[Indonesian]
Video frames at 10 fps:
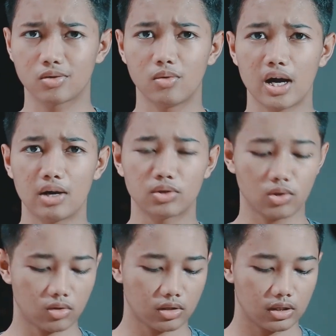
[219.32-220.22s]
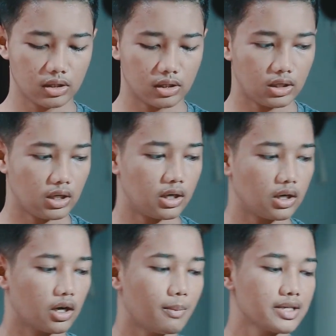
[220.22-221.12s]
gua untuk uh,
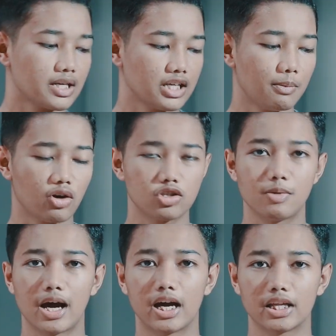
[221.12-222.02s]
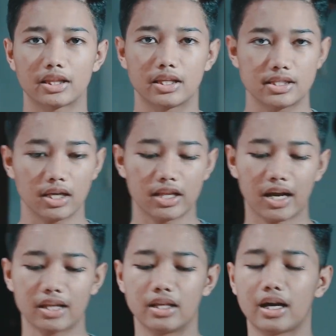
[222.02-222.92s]
bagus banget
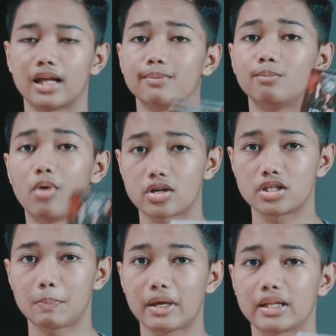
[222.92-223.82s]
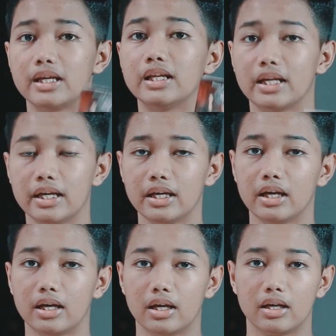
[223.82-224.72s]
disetarakan dengan box seperti
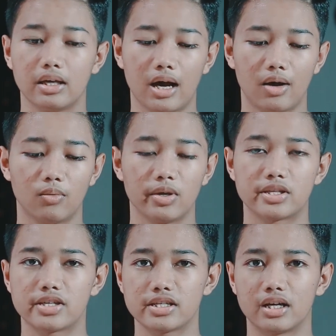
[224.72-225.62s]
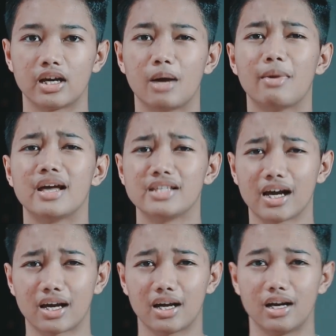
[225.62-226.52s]
ini yang which is agak
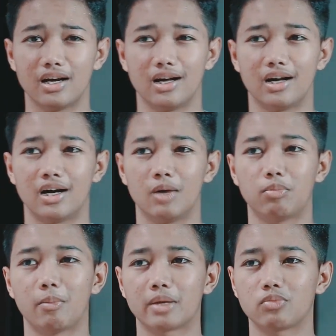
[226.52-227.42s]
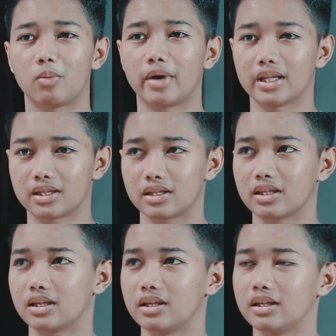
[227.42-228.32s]
banyak pemain-pemain eh, pemat
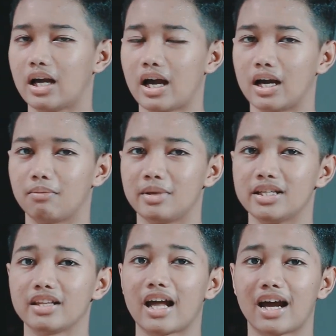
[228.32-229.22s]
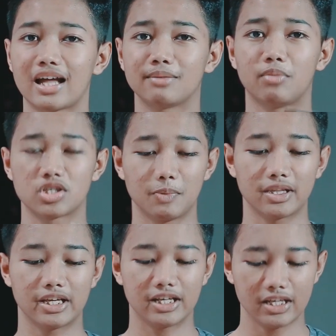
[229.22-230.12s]
yang menyertakan
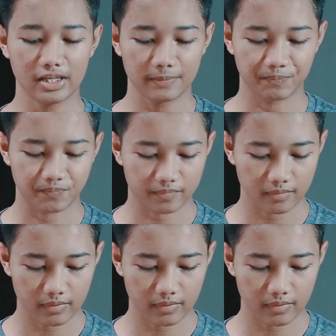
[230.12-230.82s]
box seperti ini